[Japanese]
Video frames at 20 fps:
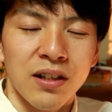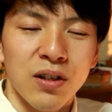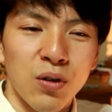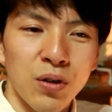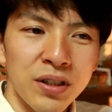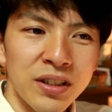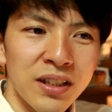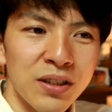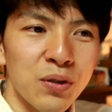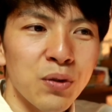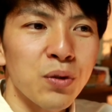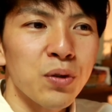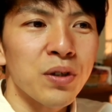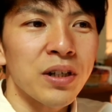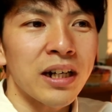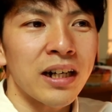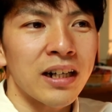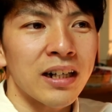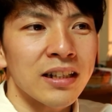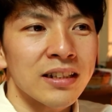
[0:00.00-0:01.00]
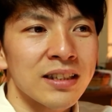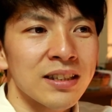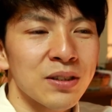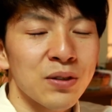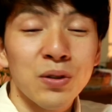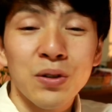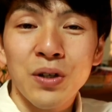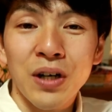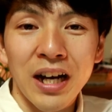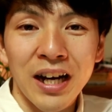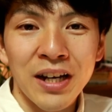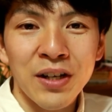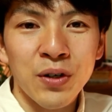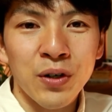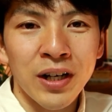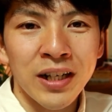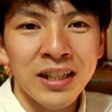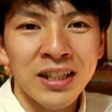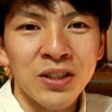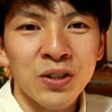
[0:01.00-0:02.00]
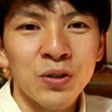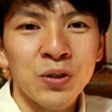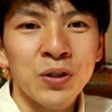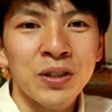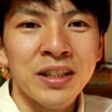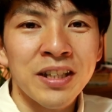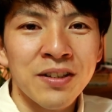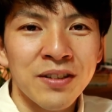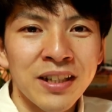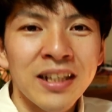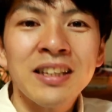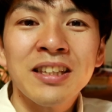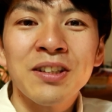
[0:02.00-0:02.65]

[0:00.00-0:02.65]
こういったところがすごく配慮が行き届いているな